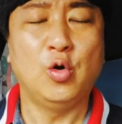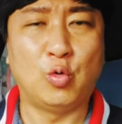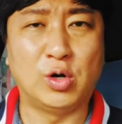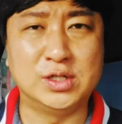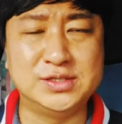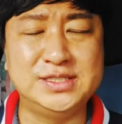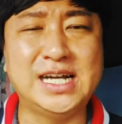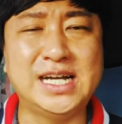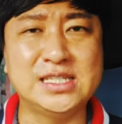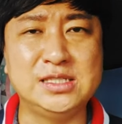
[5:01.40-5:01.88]

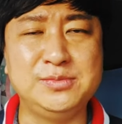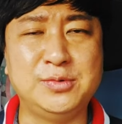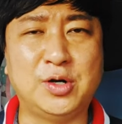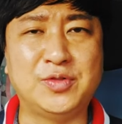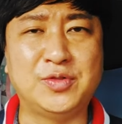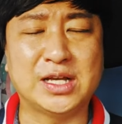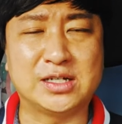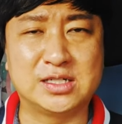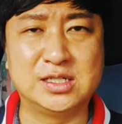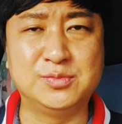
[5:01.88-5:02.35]

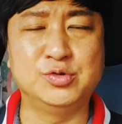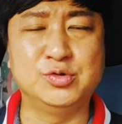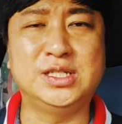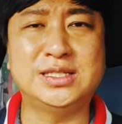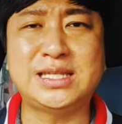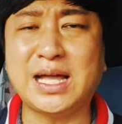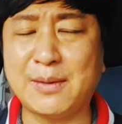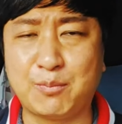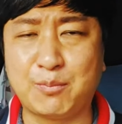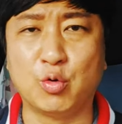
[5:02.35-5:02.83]
원장님이었는데
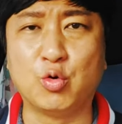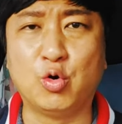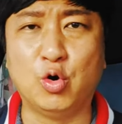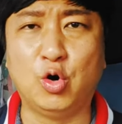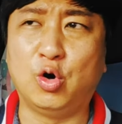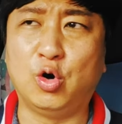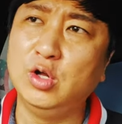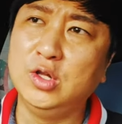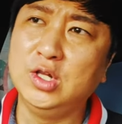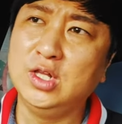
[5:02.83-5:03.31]
그분이 딱
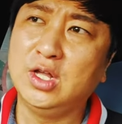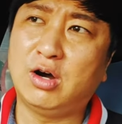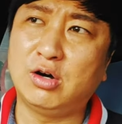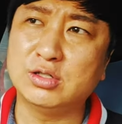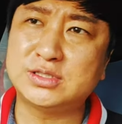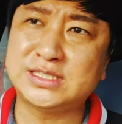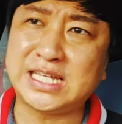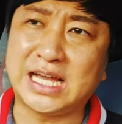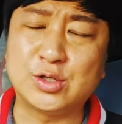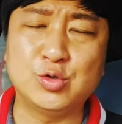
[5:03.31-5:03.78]
보고
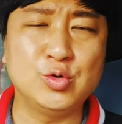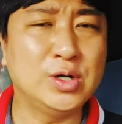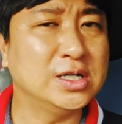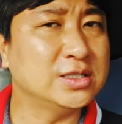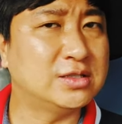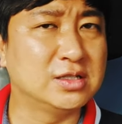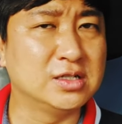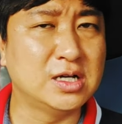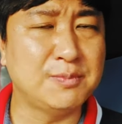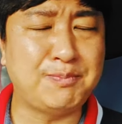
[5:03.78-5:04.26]

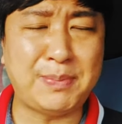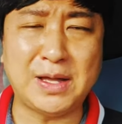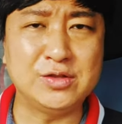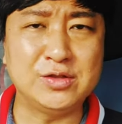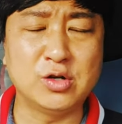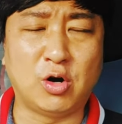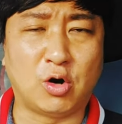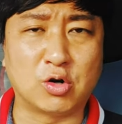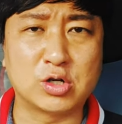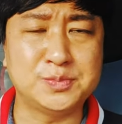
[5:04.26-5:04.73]
어장기요양 등급
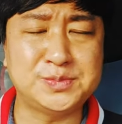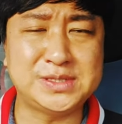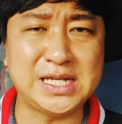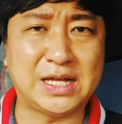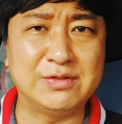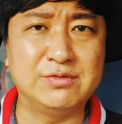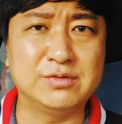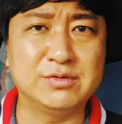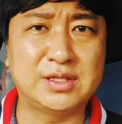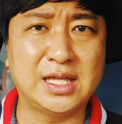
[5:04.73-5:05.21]
받는 거 어렵지
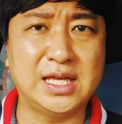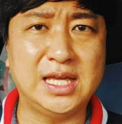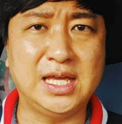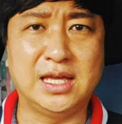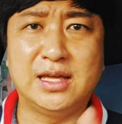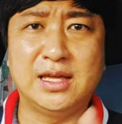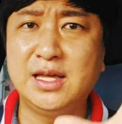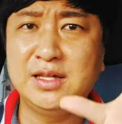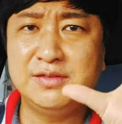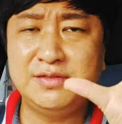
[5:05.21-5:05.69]

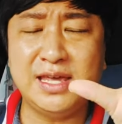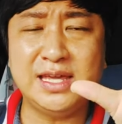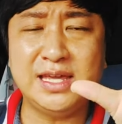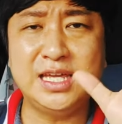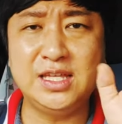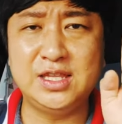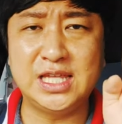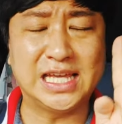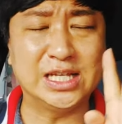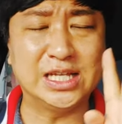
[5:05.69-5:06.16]
않는데
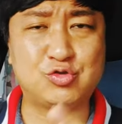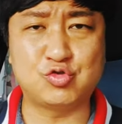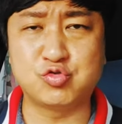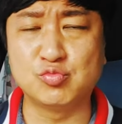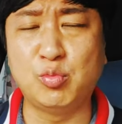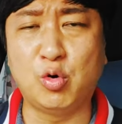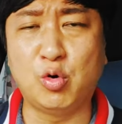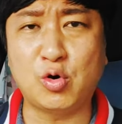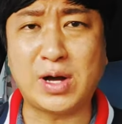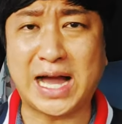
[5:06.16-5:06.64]
세계 네개
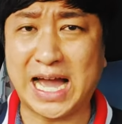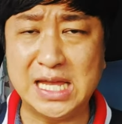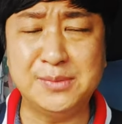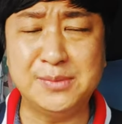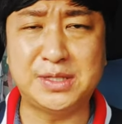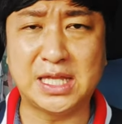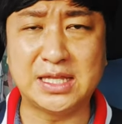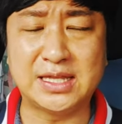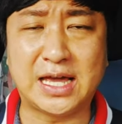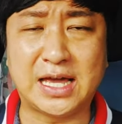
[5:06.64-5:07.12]
중복
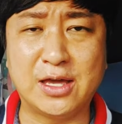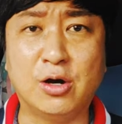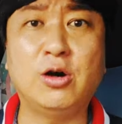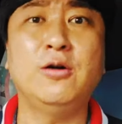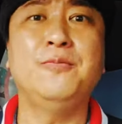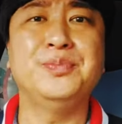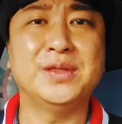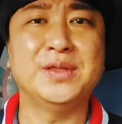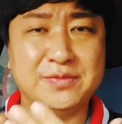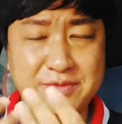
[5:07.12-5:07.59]
가입
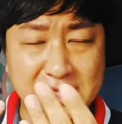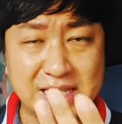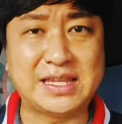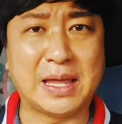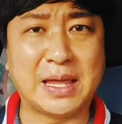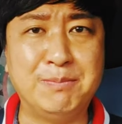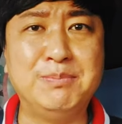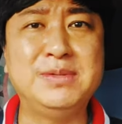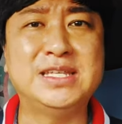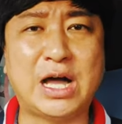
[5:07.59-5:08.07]
되나요? 네
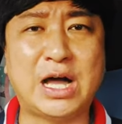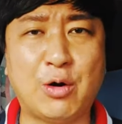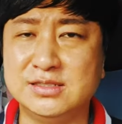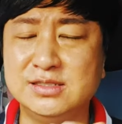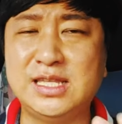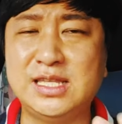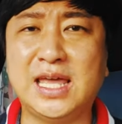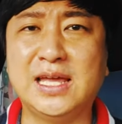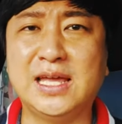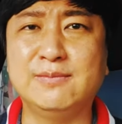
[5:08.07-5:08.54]
됩니다.
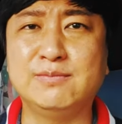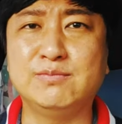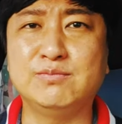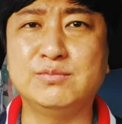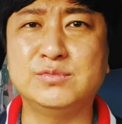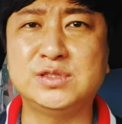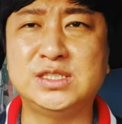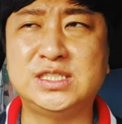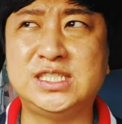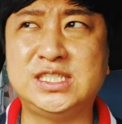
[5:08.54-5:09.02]
은행
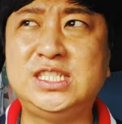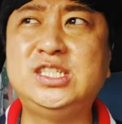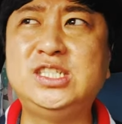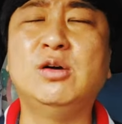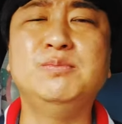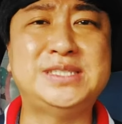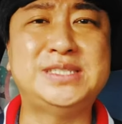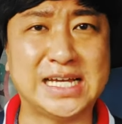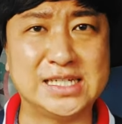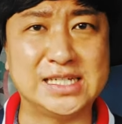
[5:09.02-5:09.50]

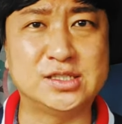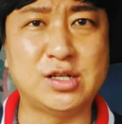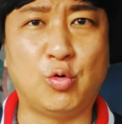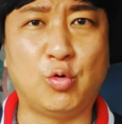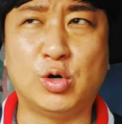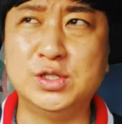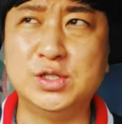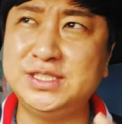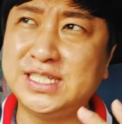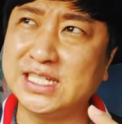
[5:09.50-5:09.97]
지점장이죠.
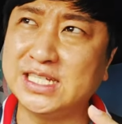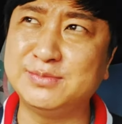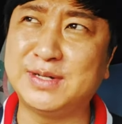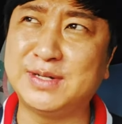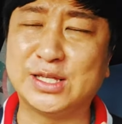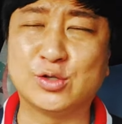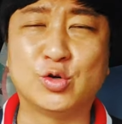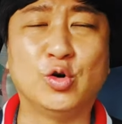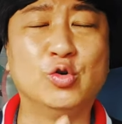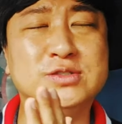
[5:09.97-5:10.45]
원장님
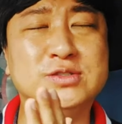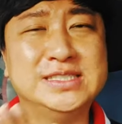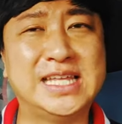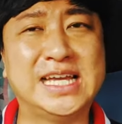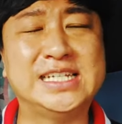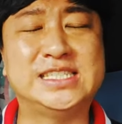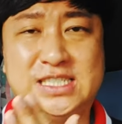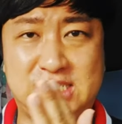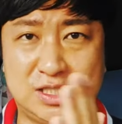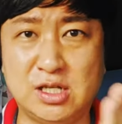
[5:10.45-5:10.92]
아니고
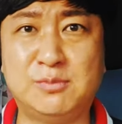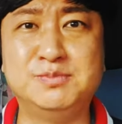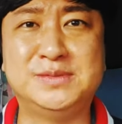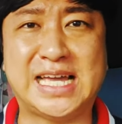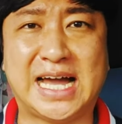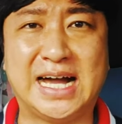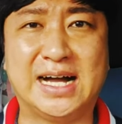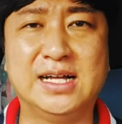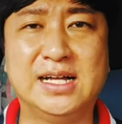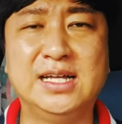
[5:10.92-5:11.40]
은행
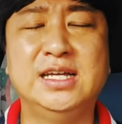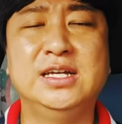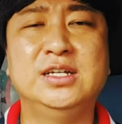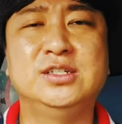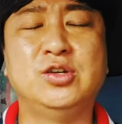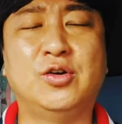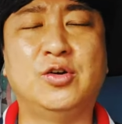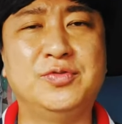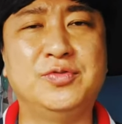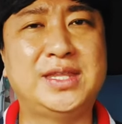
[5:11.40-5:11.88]

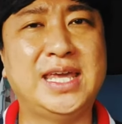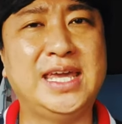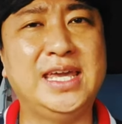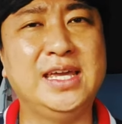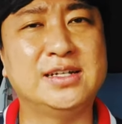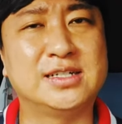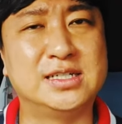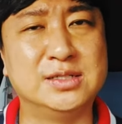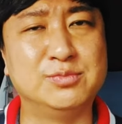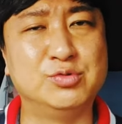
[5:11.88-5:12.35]

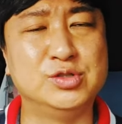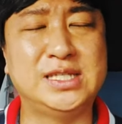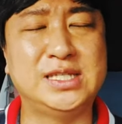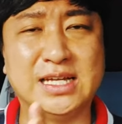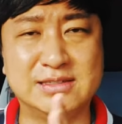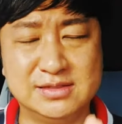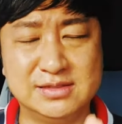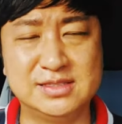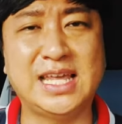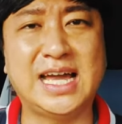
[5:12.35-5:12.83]
지점장그런데 그분이
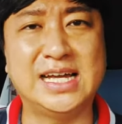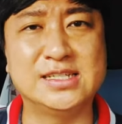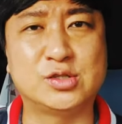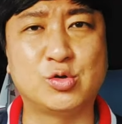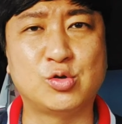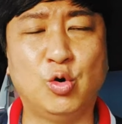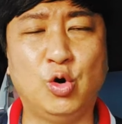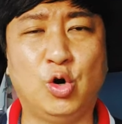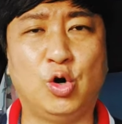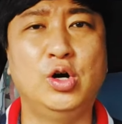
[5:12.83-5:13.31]

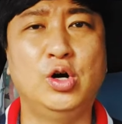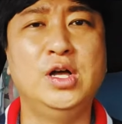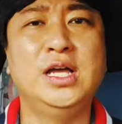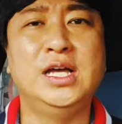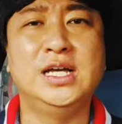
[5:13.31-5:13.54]
은퇴하시고